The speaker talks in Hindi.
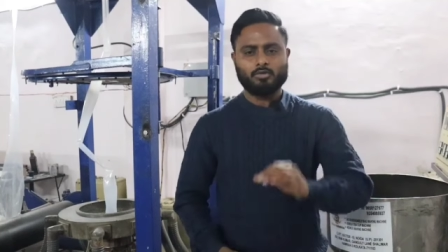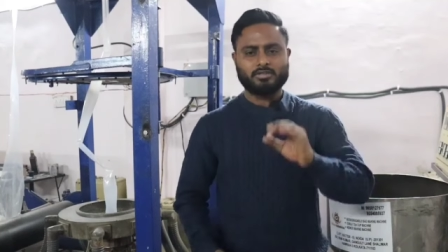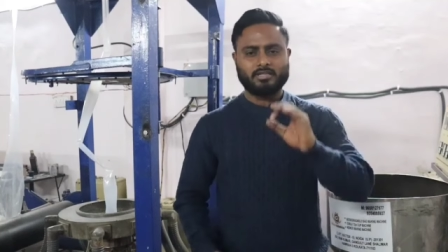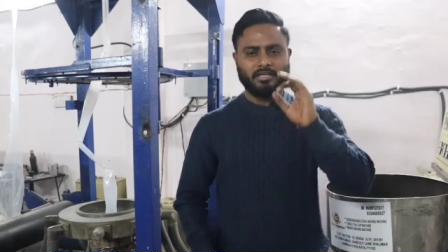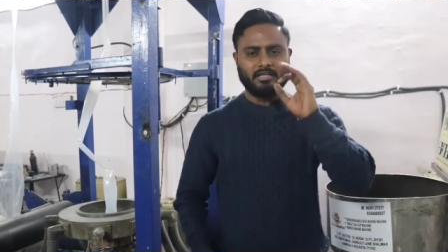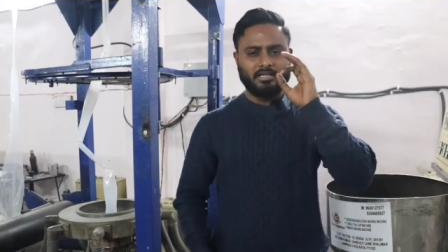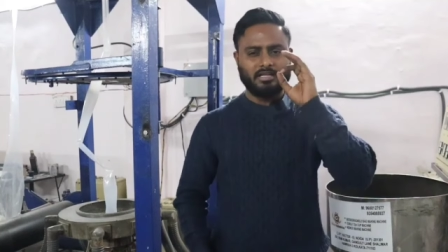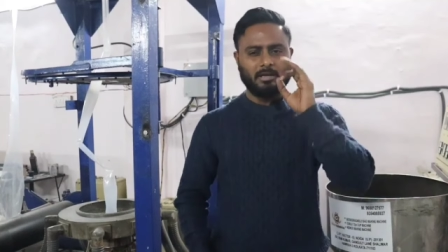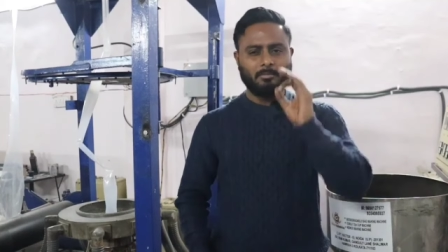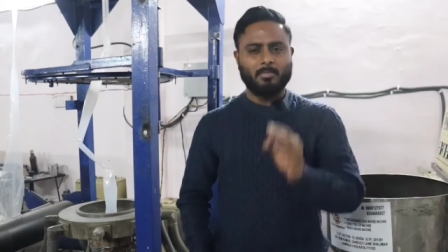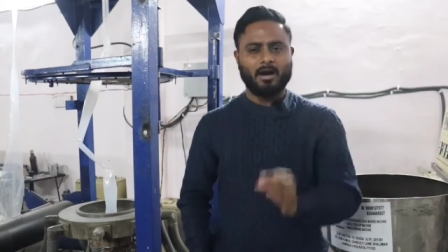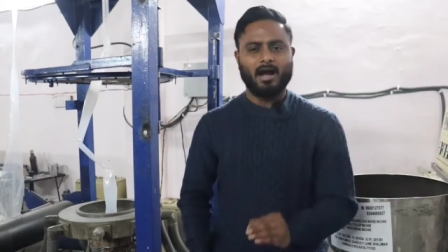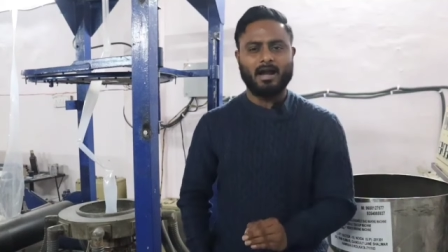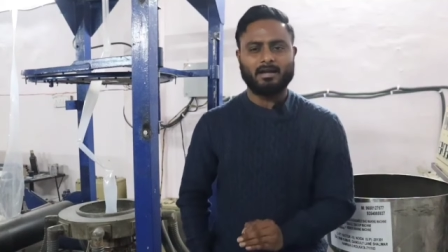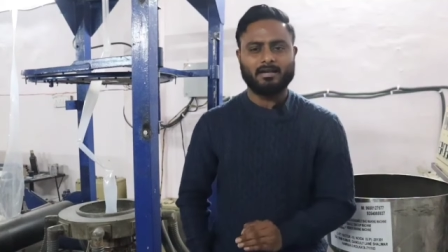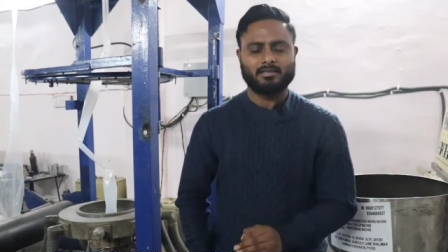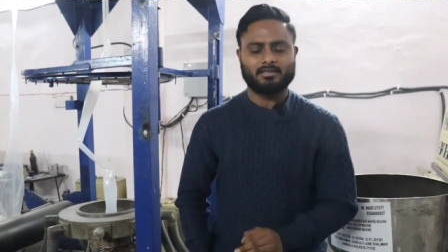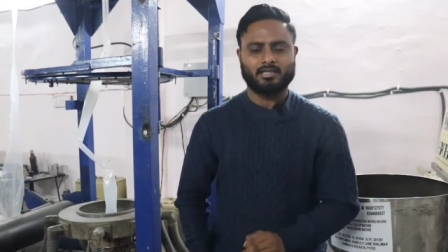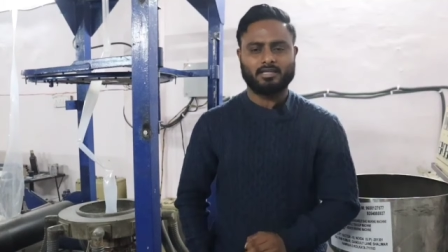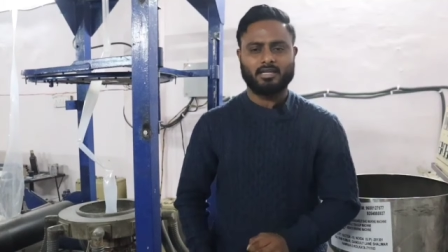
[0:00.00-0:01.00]
उसकी
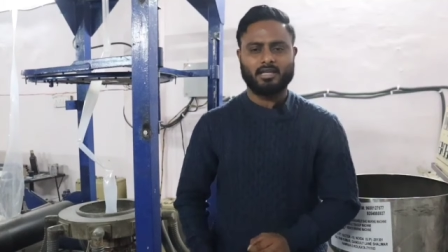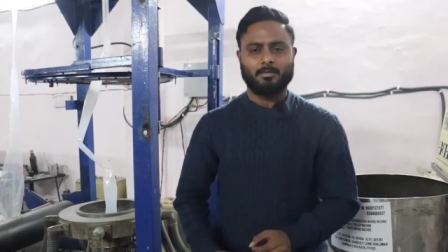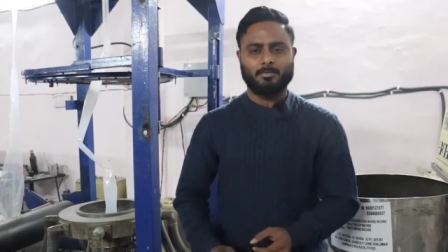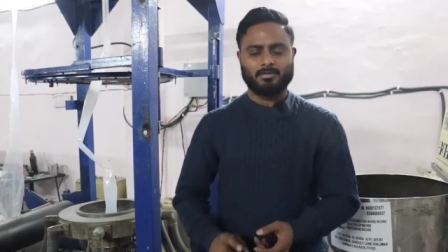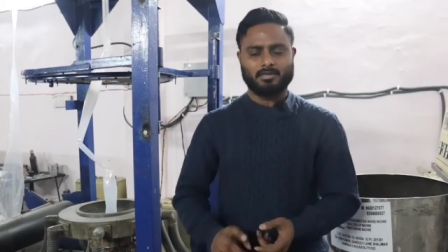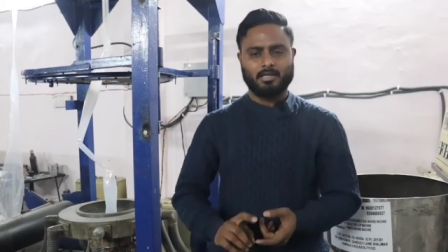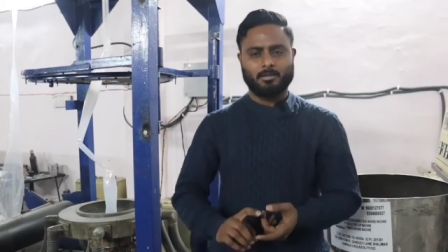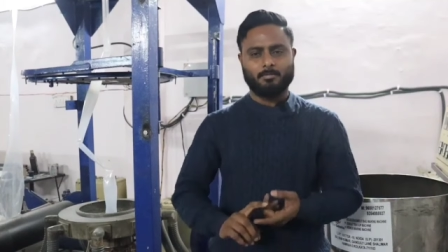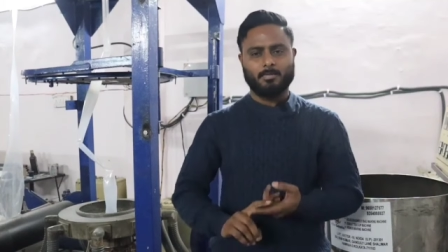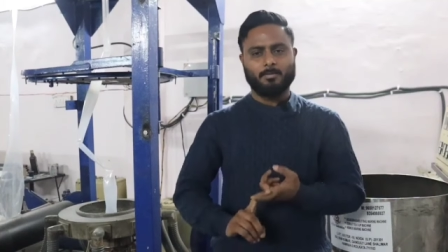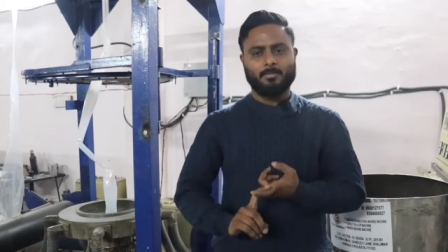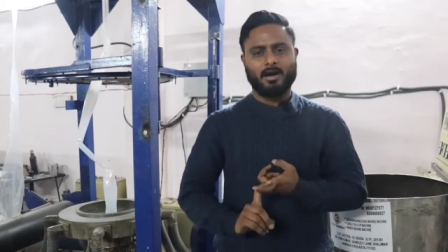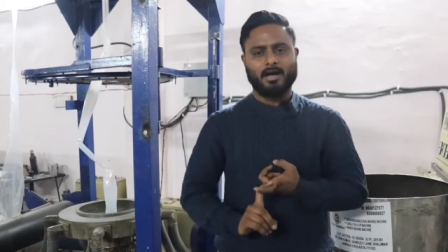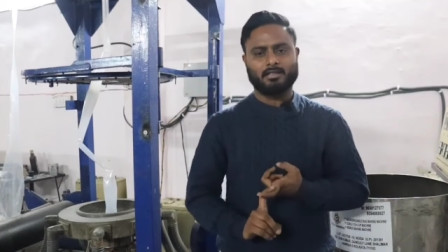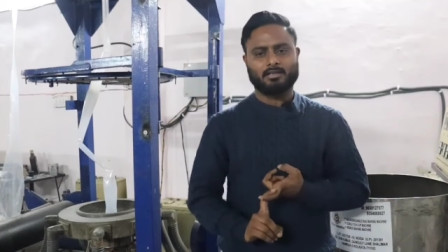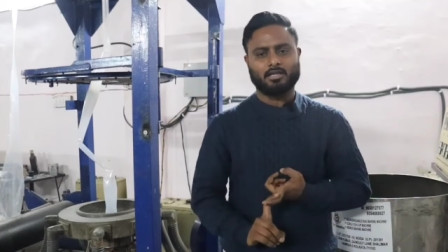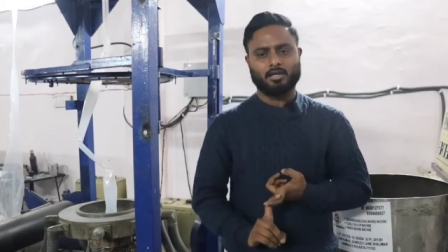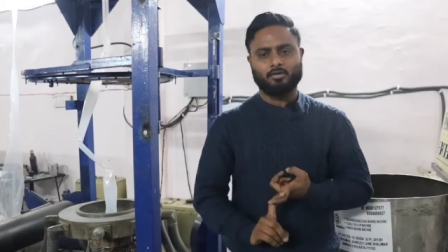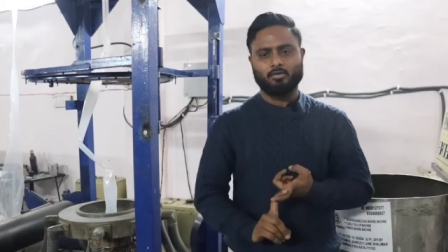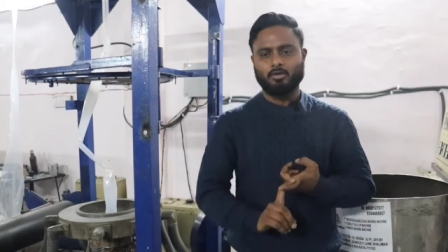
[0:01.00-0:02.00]
डिमांड इतनी है मतलब मैं
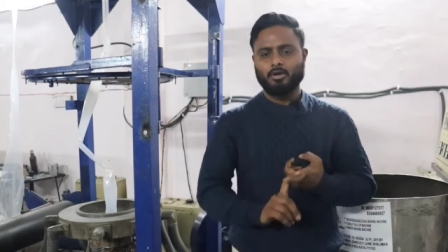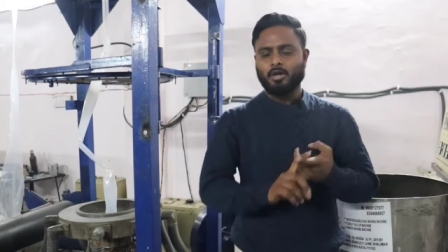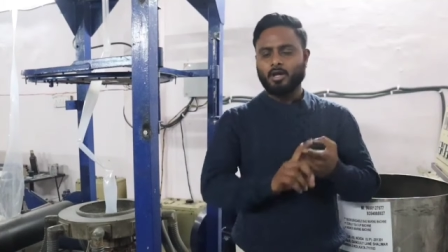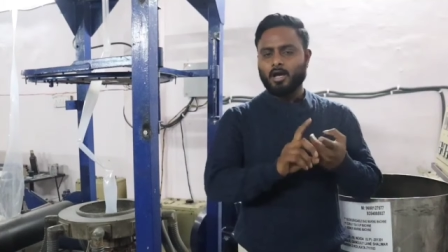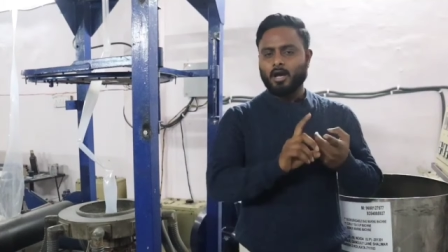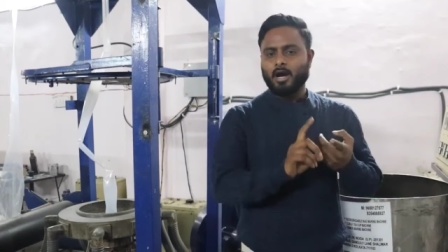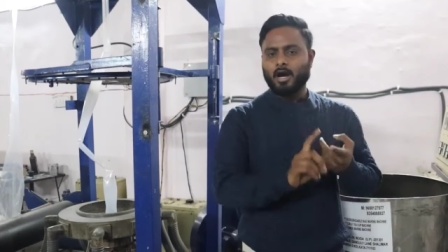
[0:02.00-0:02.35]
बात करूं